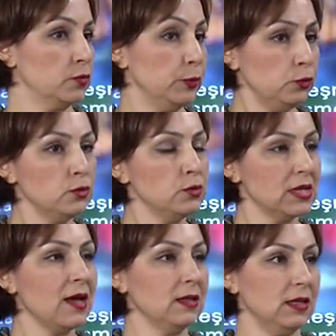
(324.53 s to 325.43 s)

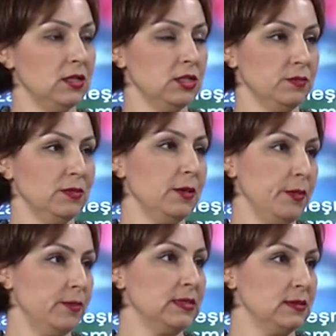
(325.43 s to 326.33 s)
Bütünsel gelişim
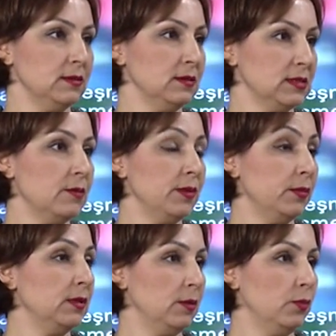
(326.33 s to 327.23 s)
dememizin
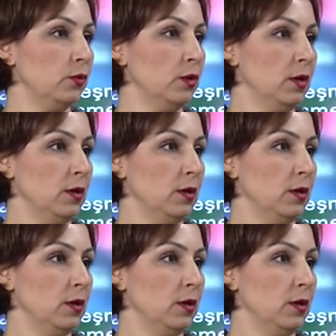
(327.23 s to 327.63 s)
sebebi de bu.